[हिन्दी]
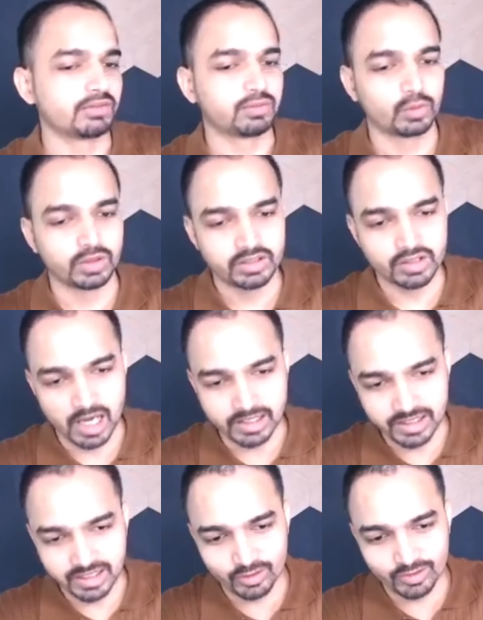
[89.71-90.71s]
फोर ही चार
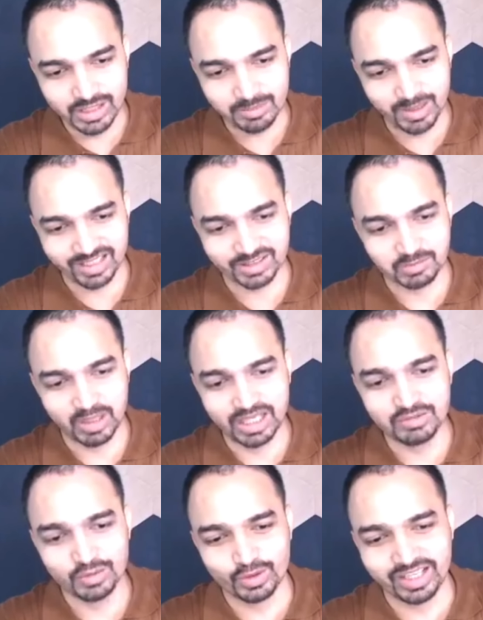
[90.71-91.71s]
ही है ना उनके पास
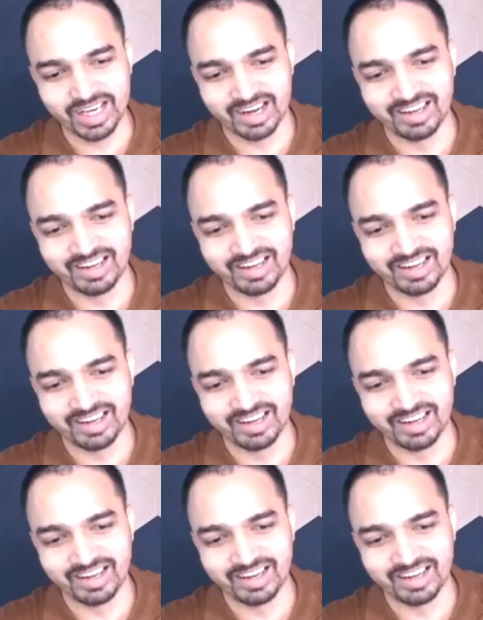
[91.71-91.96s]
प्लेइंग फोर क्या